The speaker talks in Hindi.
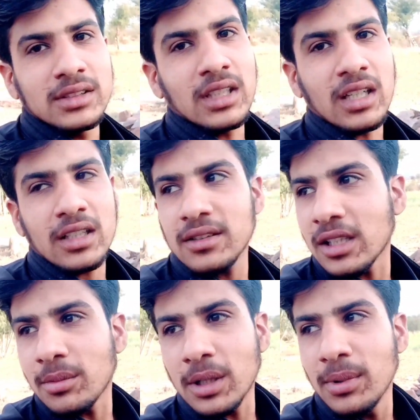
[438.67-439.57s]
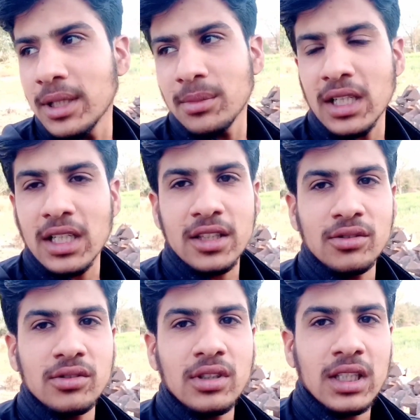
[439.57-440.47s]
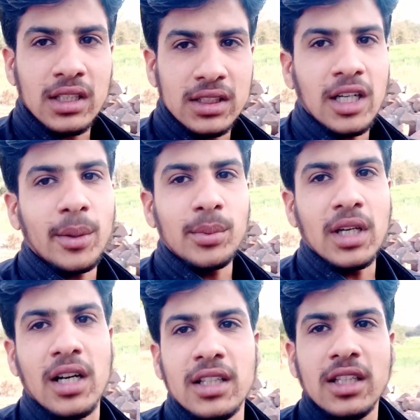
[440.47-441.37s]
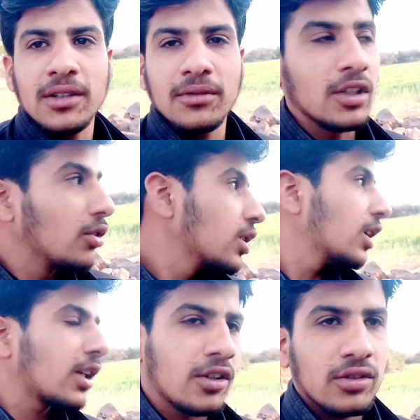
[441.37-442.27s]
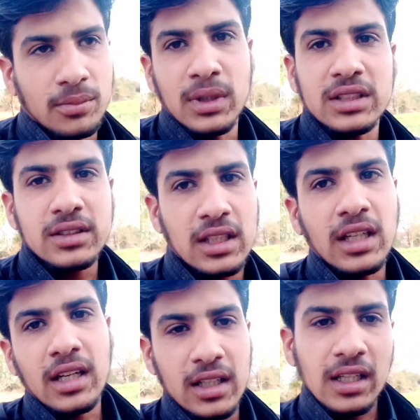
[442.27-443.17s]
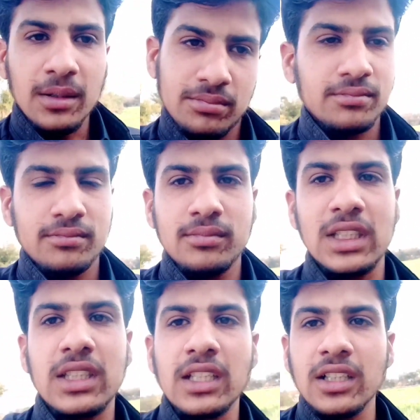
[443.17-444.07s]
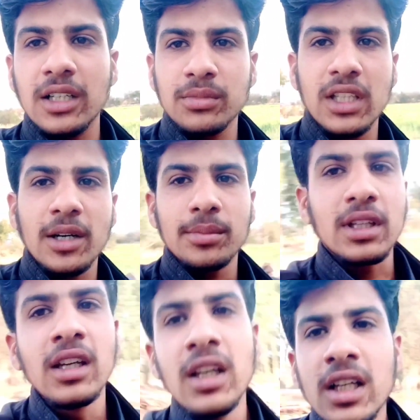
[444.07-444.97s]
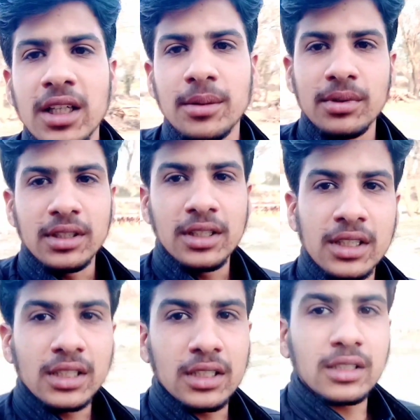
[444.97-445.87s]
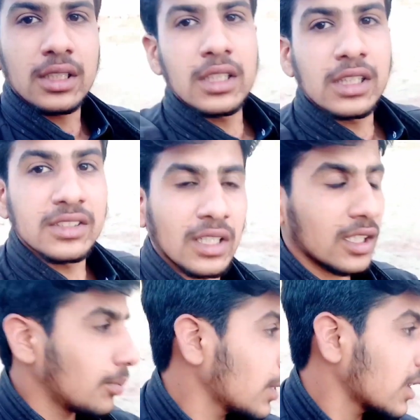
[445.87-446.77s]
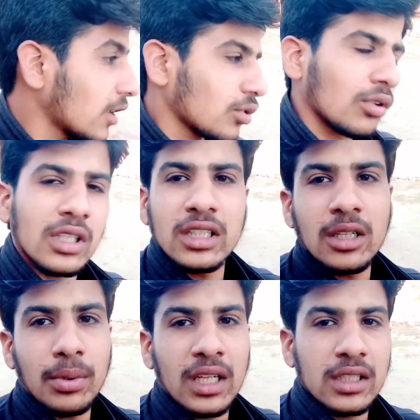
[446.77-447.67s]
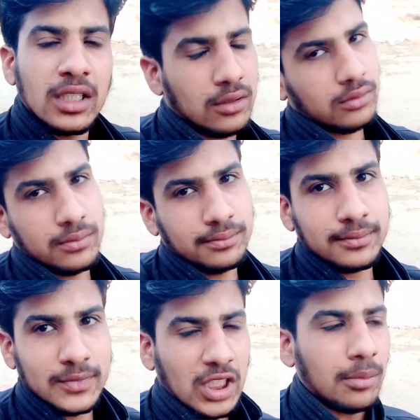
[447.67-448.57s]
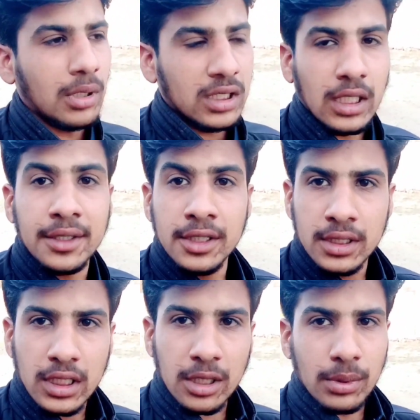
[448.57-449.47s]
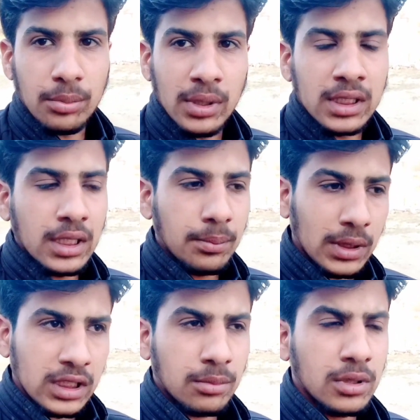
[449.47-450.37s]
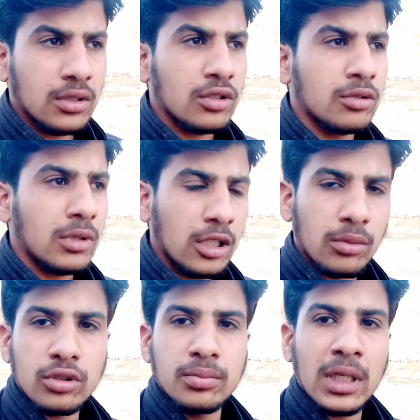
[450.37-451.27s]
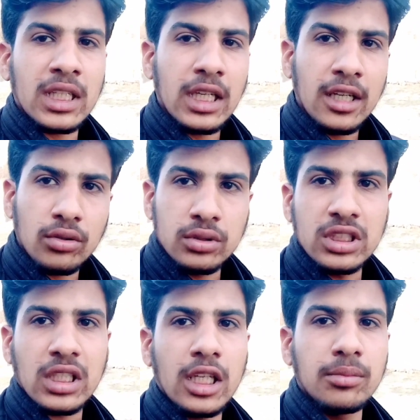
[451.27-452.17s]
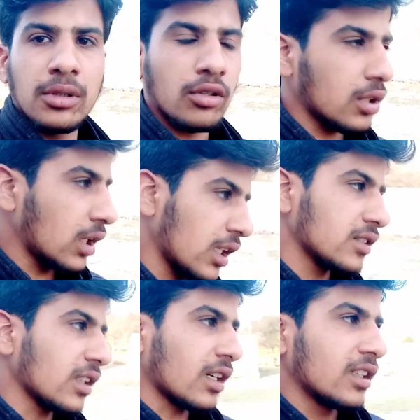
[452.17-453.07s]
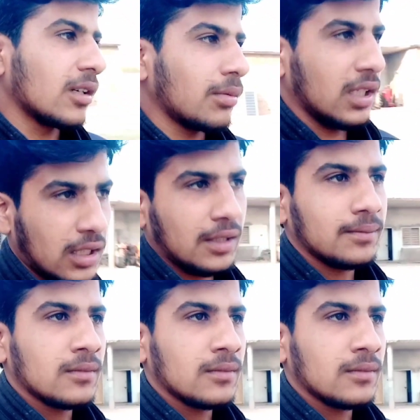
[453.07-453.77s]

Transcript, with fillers: यार अरबाब भाई मैं कहता हूँ आप यहाँ तक लोग देख रहे हो तो मस्त यार क्या बेहतरीन काम किया आपने अभी इतने ज़्यादा पत्थर तोड़ के इधर फेंक दिए तो क्या बात है अरबाब भाई ने पत्थर भी खुद मतलब खुद फेंके हैं खुद ही ट्राली पर लोड करके सारे इधर फेंके